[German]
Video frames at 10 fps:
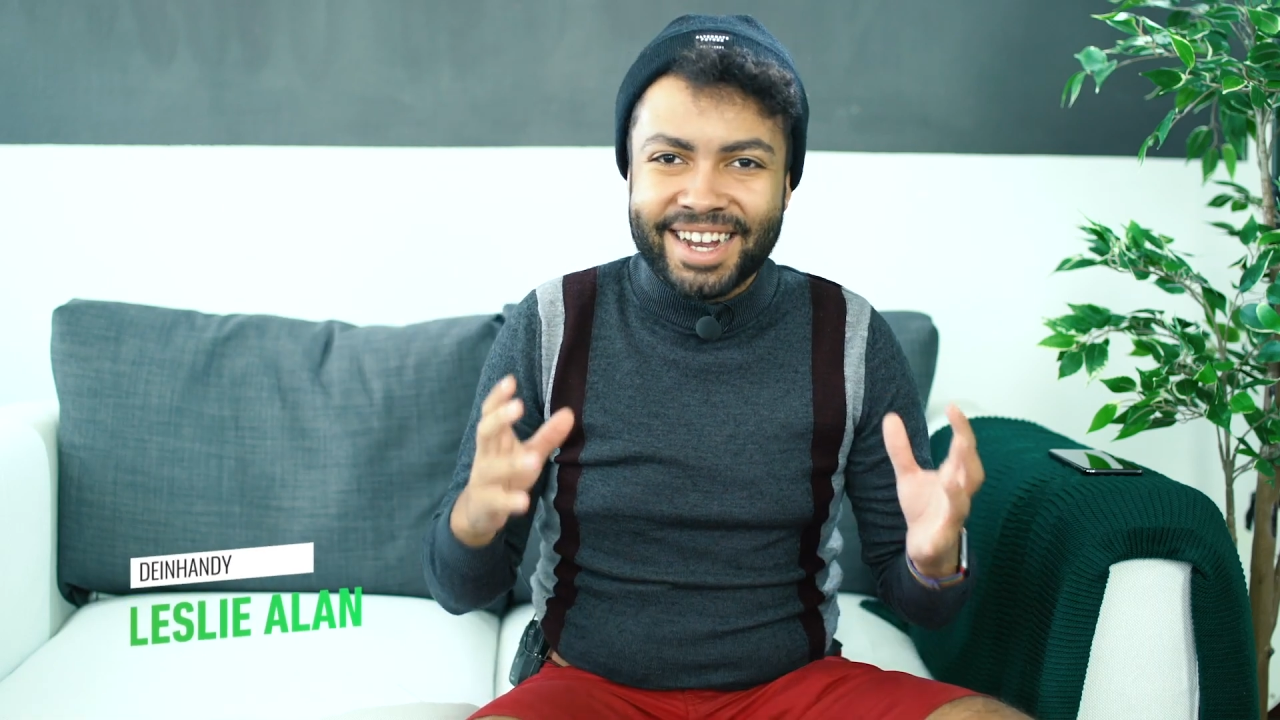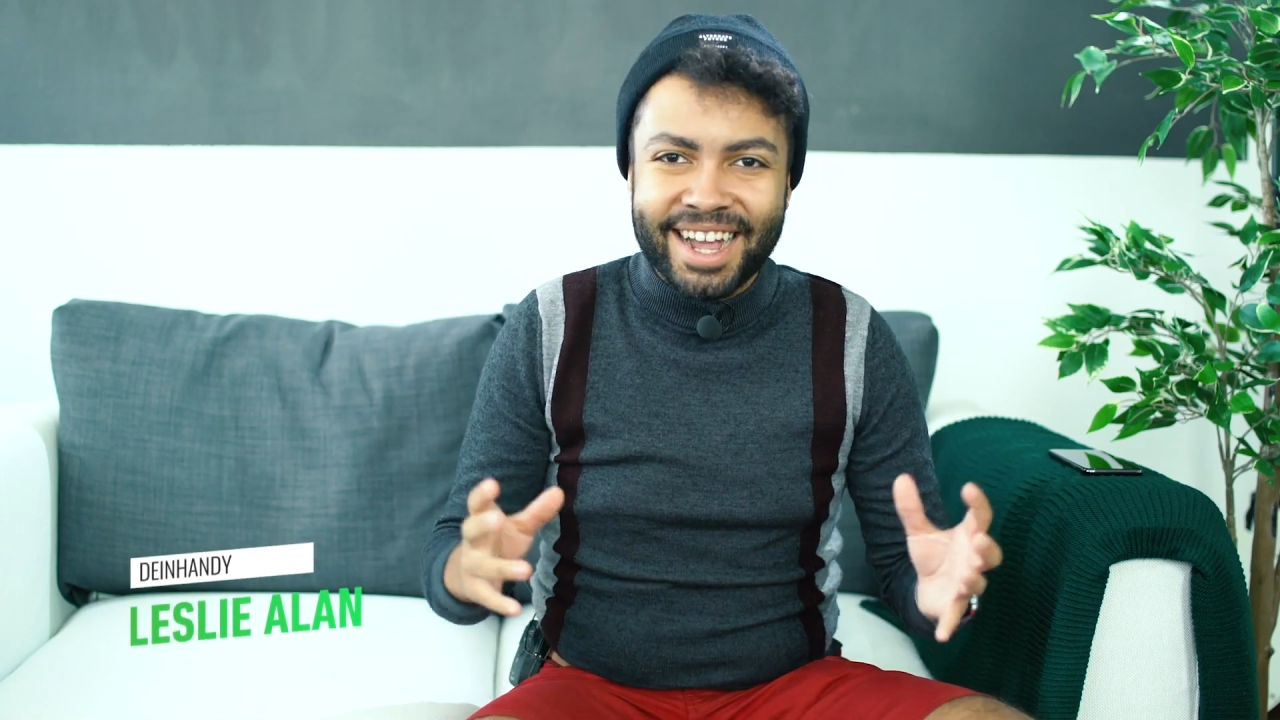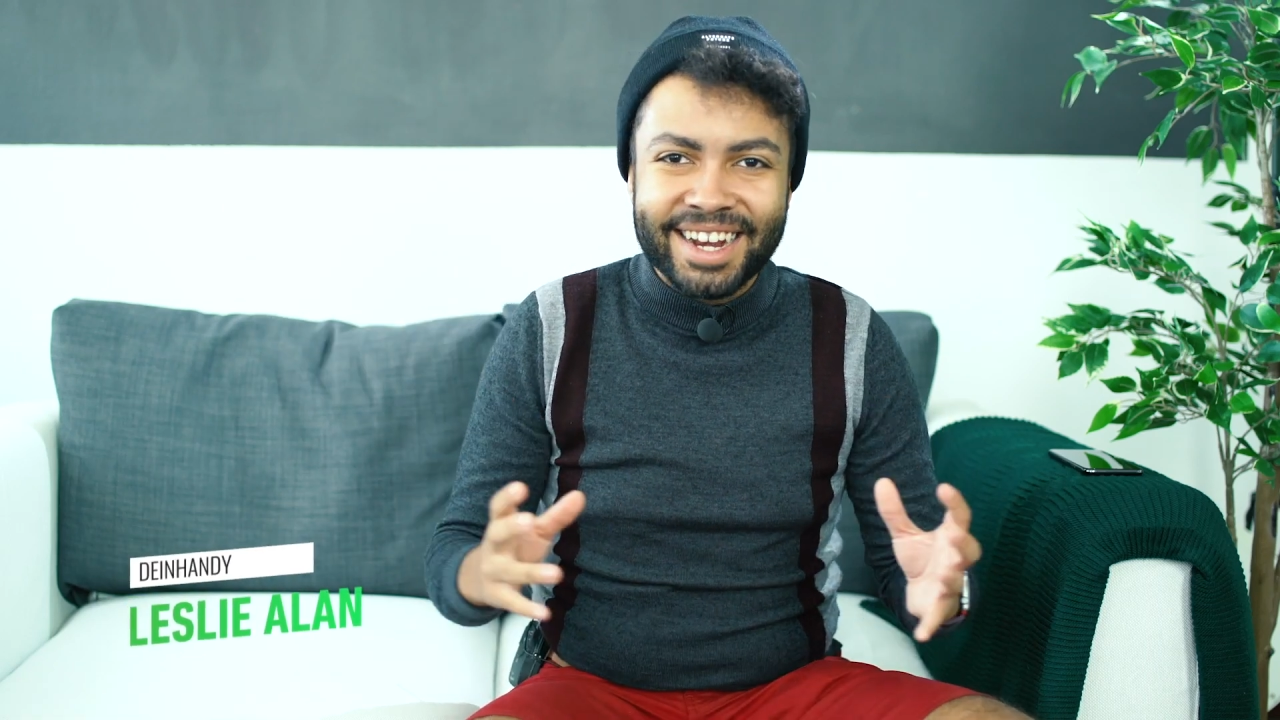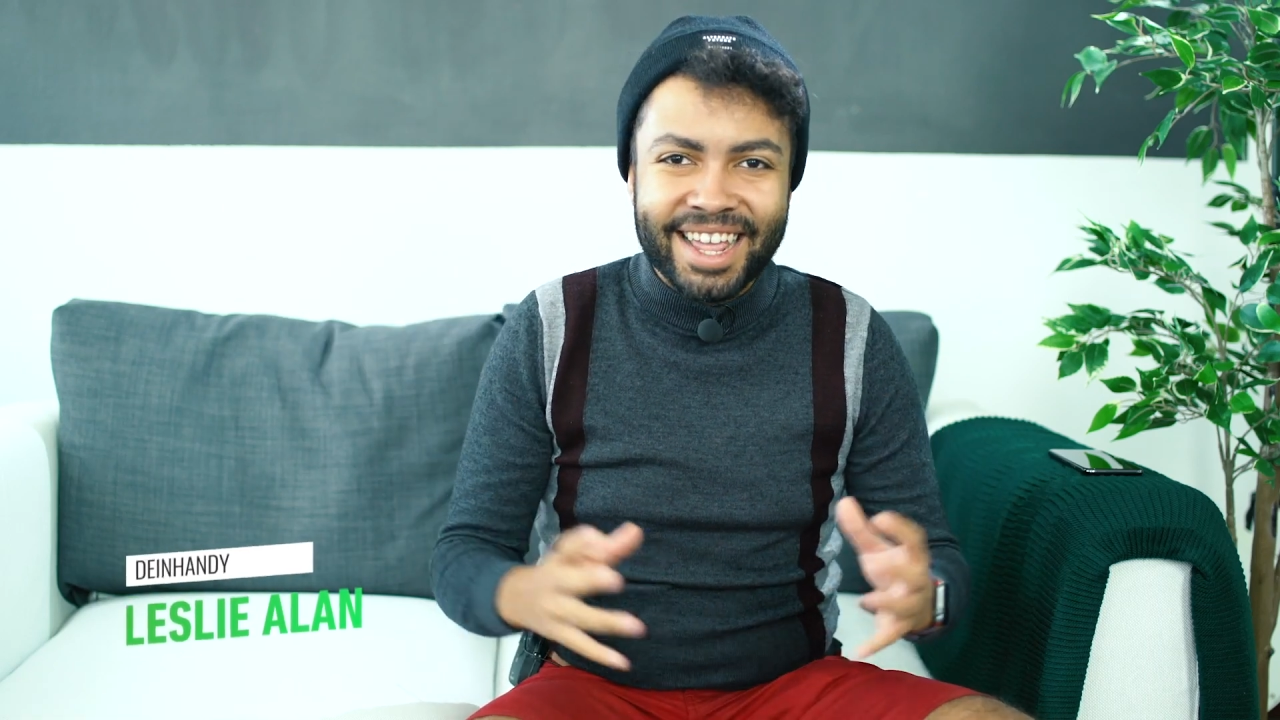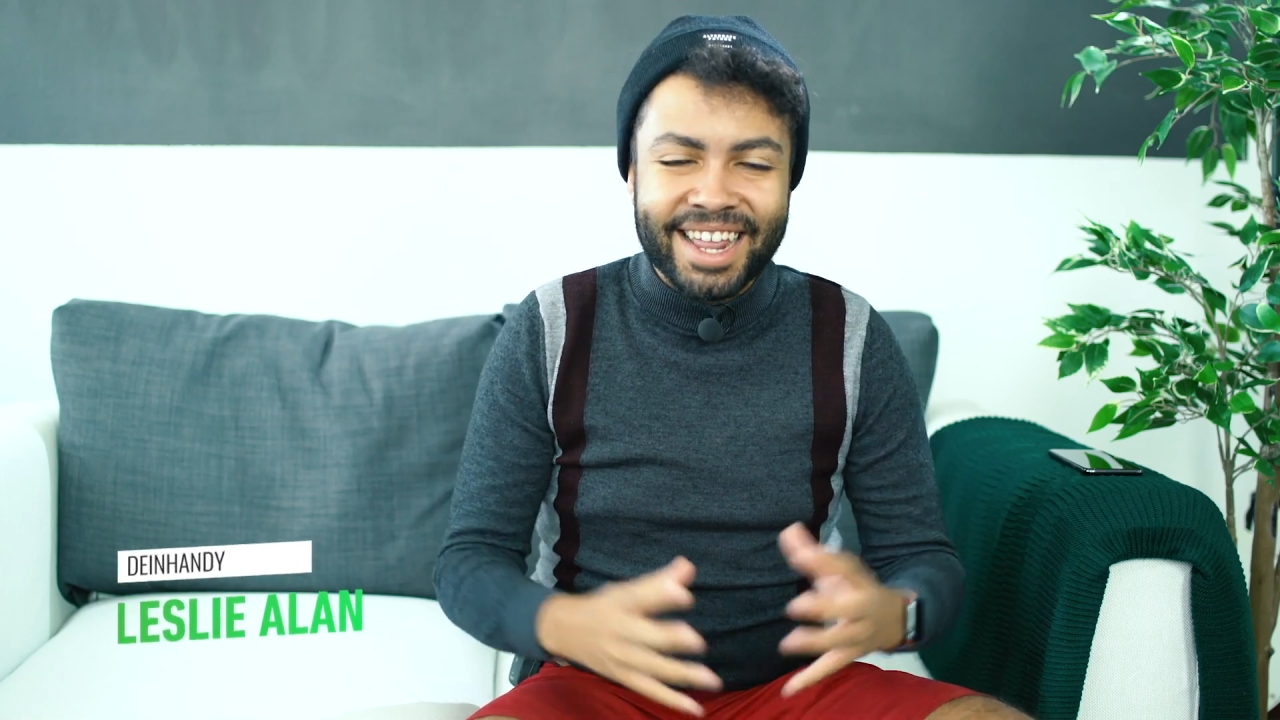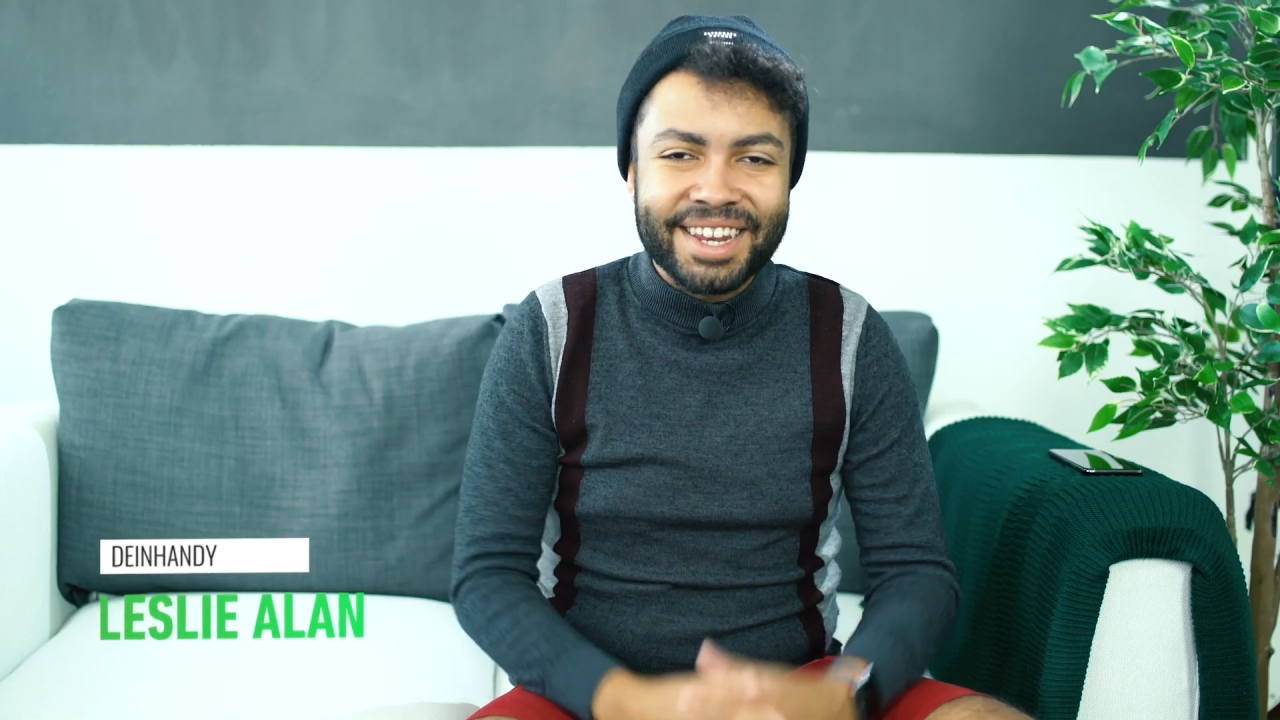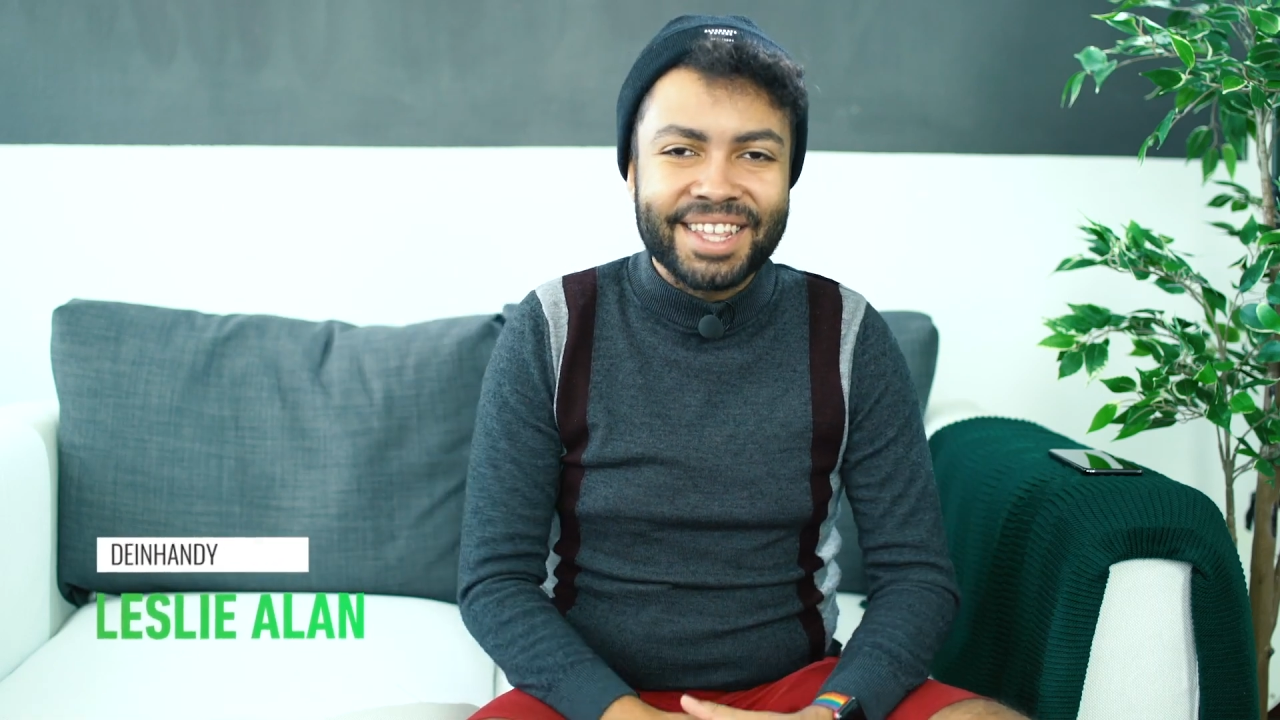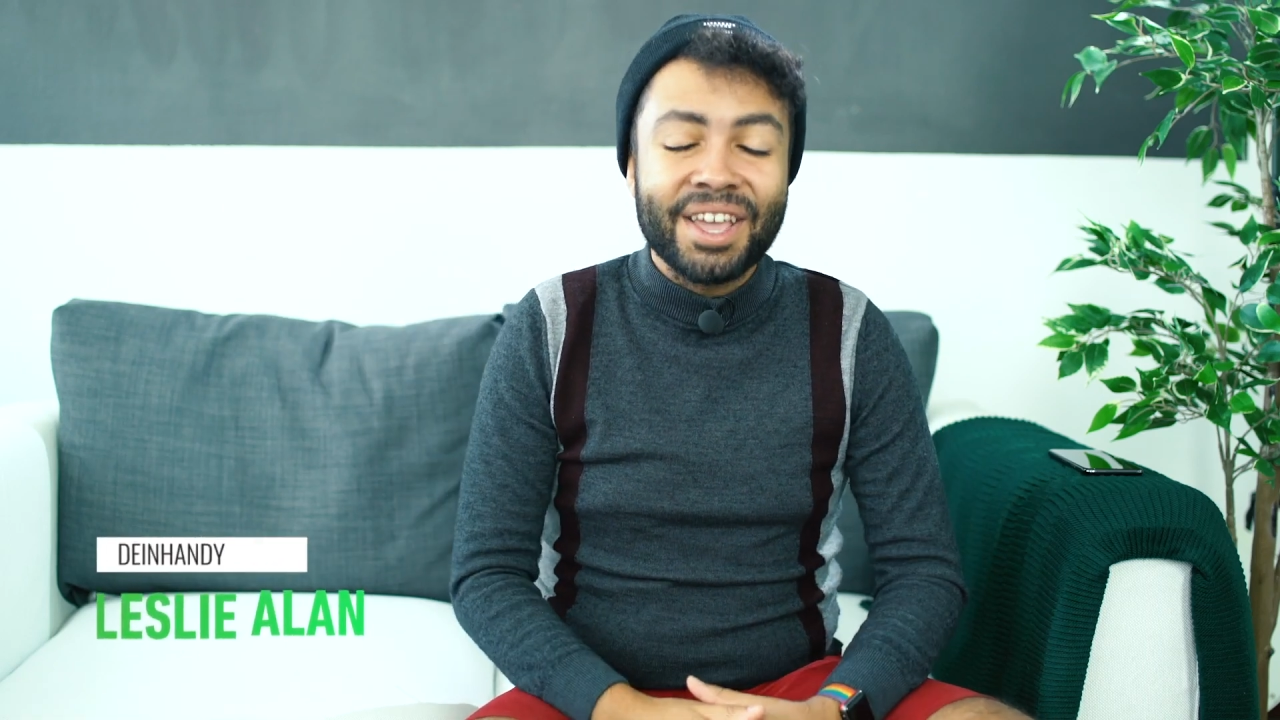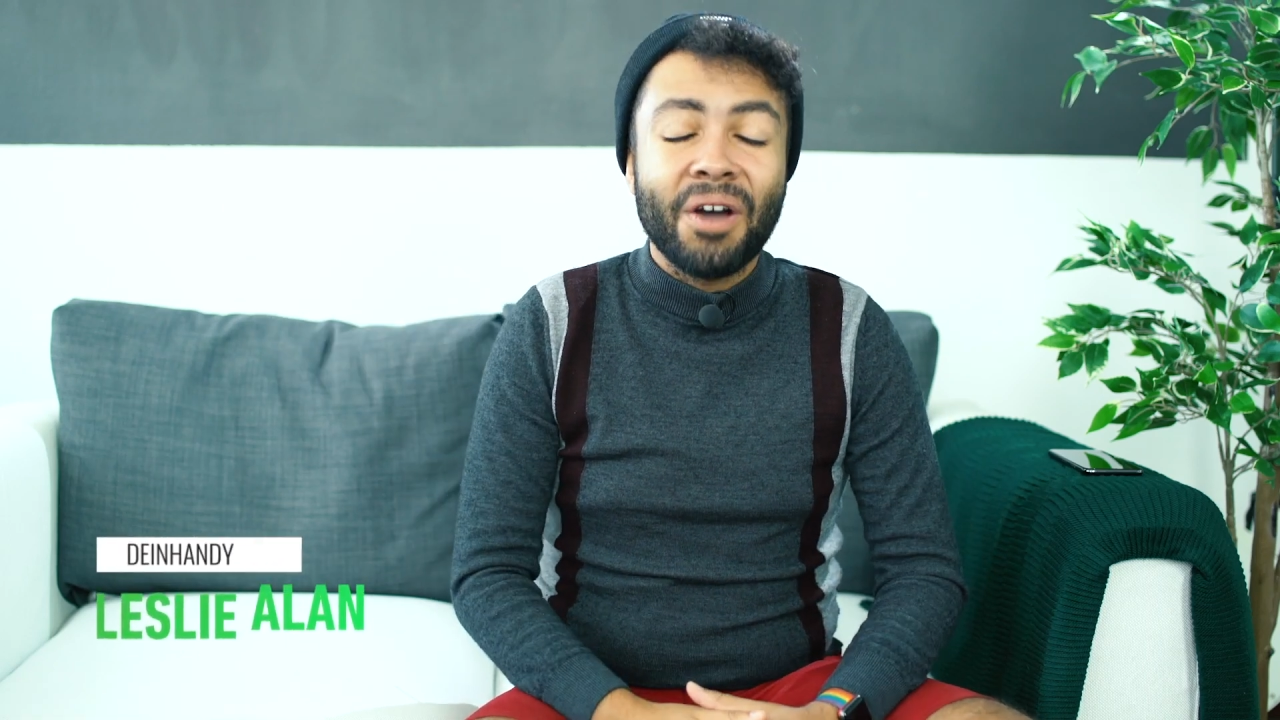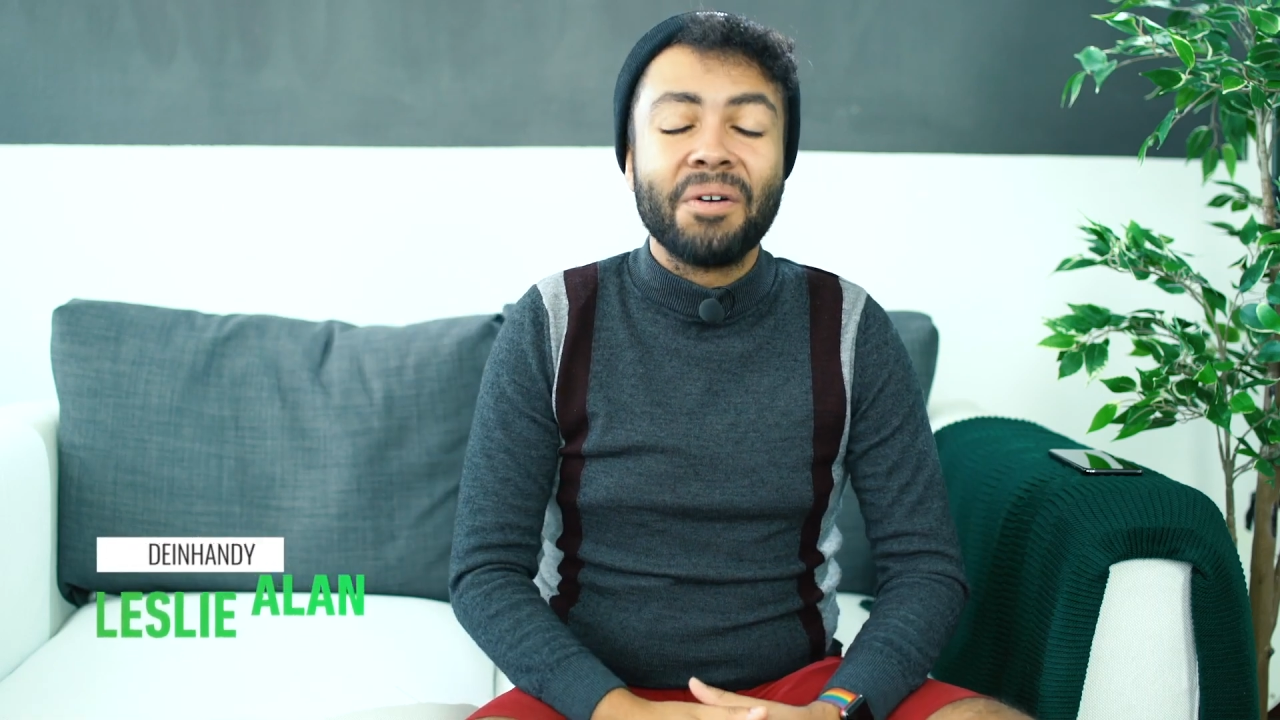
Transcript: Dein Handy